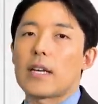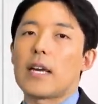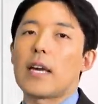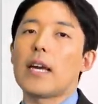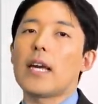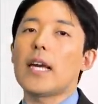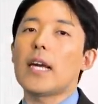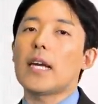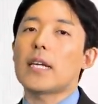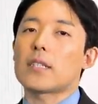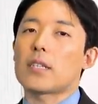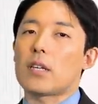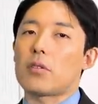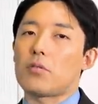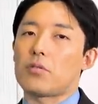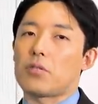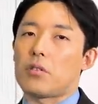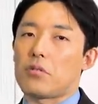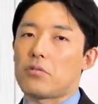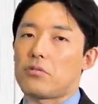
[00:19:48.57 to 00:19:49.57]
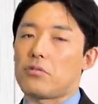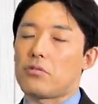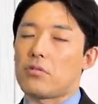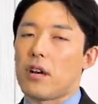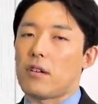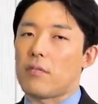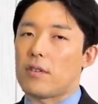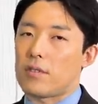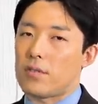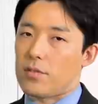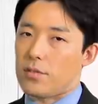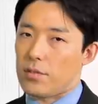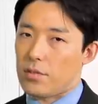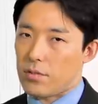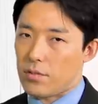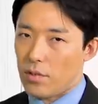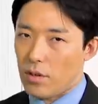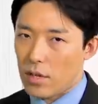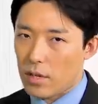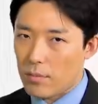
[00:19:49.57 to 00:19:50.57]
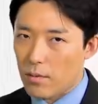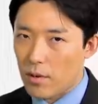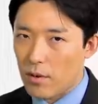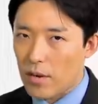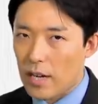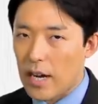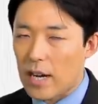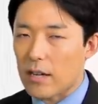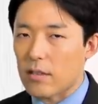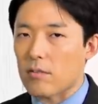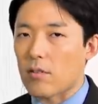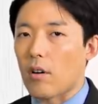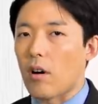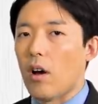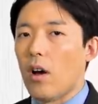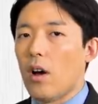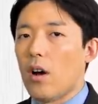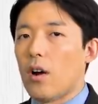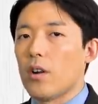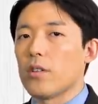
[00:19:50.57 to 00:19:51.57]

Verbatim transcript: 経営者としての手腕はすごいものがあると